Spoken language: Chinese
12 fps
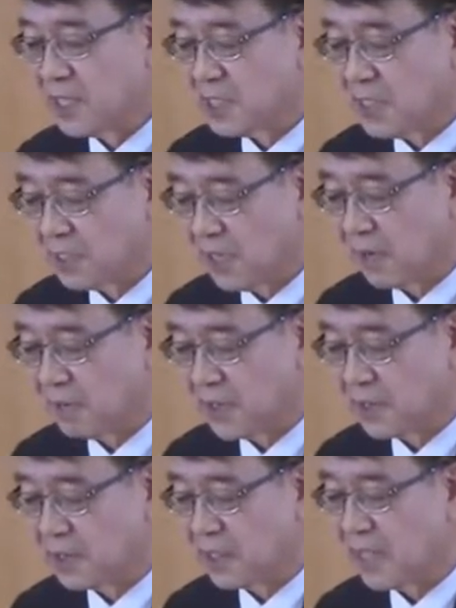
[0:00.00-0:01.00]
家
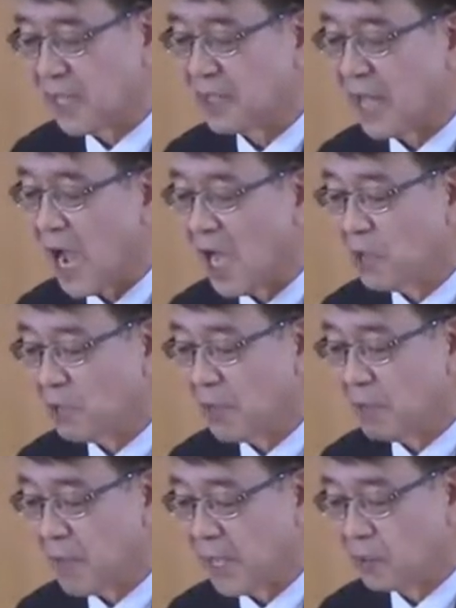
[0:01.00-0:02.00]
另
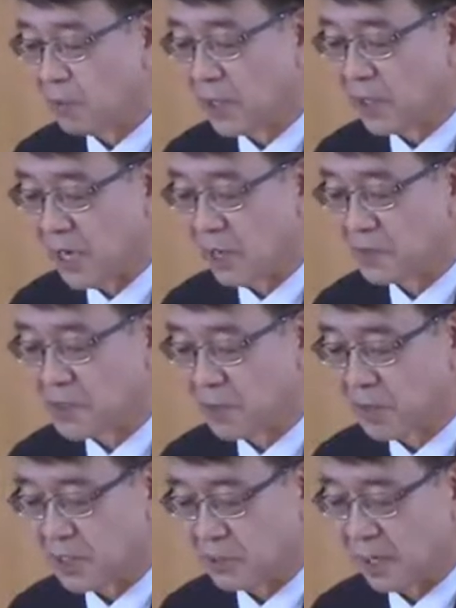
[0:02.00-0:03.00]
立新
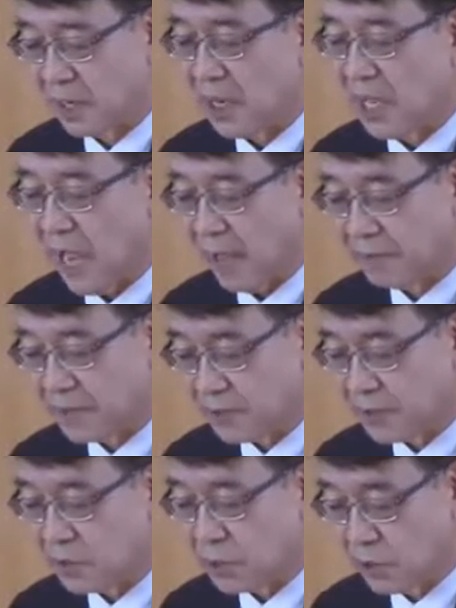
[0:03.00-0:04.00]
约。”接下来
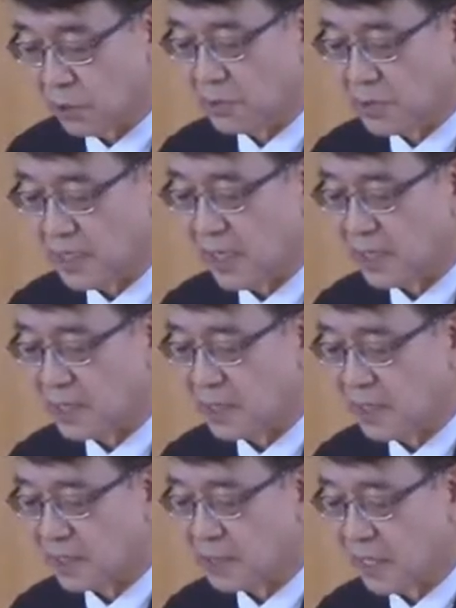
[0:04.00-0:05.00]
在第八
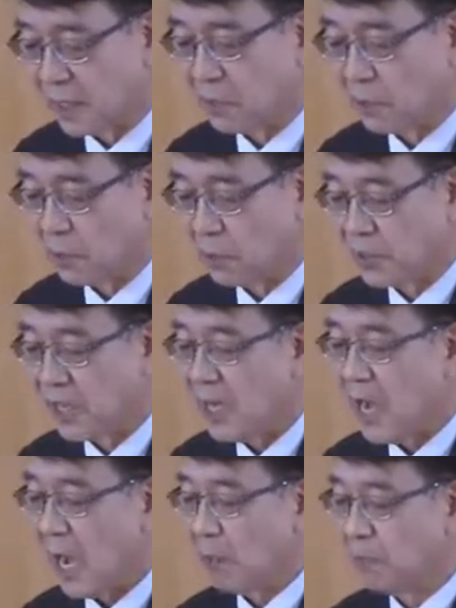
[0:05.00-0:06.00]
章第十节，
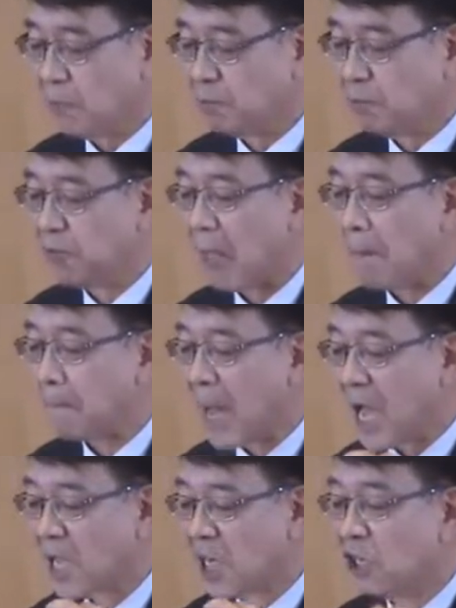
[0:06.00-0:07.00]
我们又读到
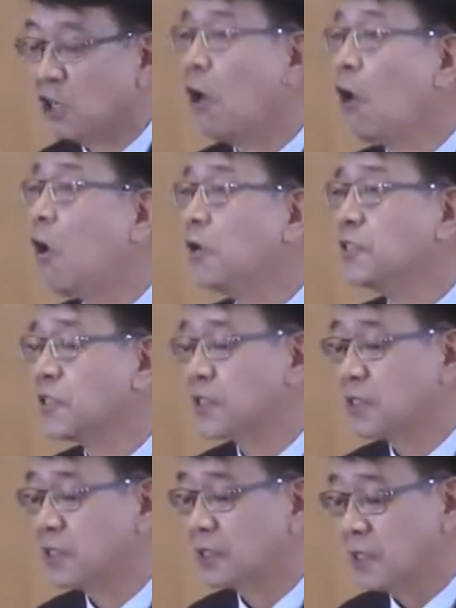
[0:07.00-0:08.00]
主又说：“
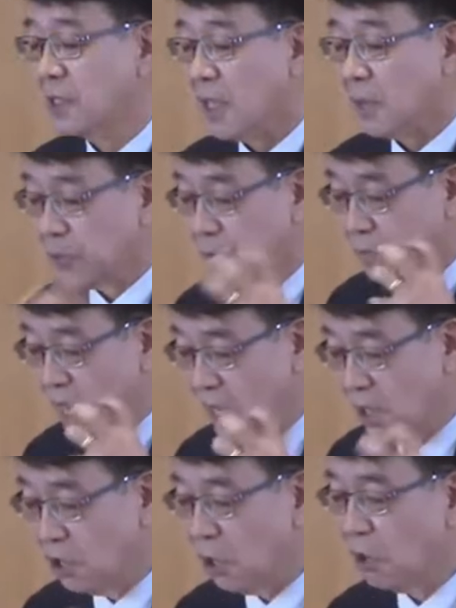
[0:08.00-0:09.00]
那些日子以
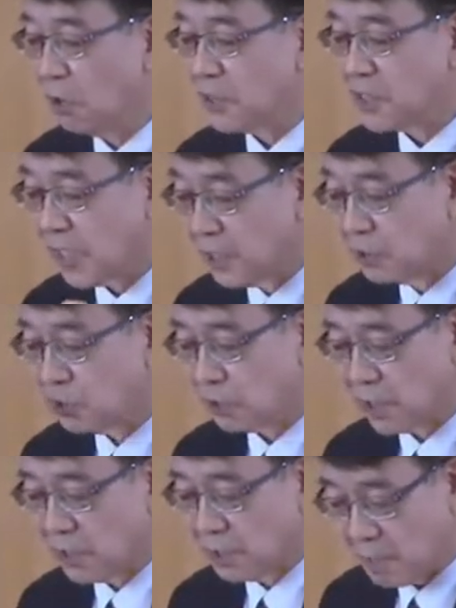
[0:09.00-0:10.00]
后，我
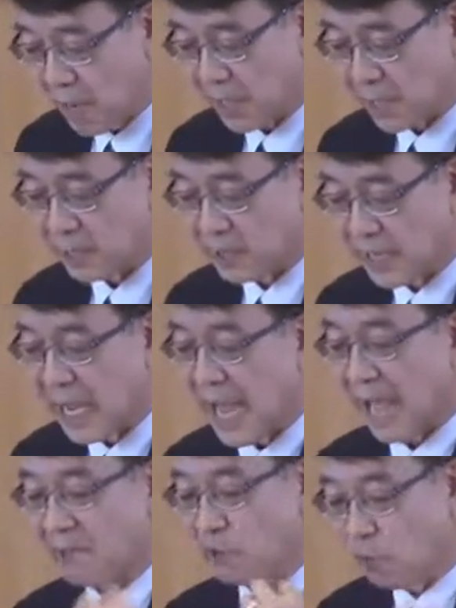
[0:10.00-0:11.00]
与以色
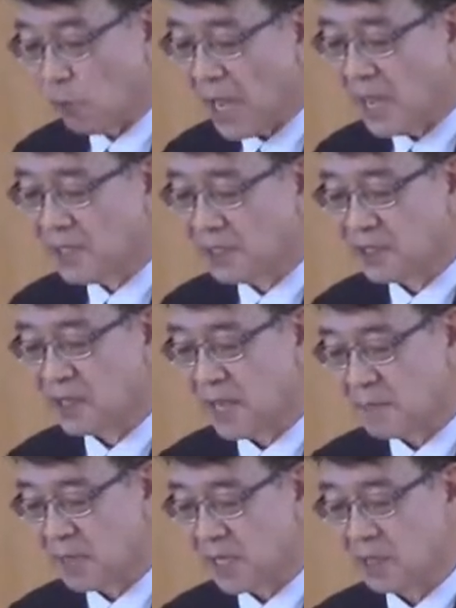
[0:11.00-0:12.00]
列家所
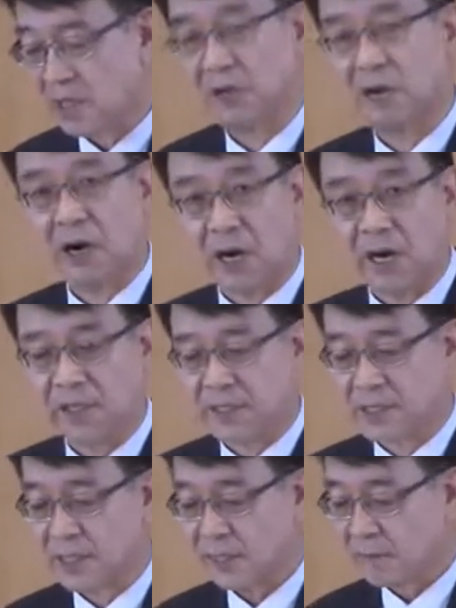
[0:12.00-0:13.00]
立的
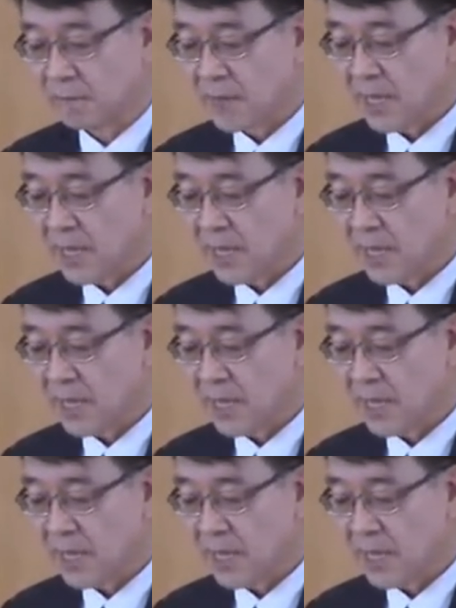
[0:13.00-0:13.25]
约仍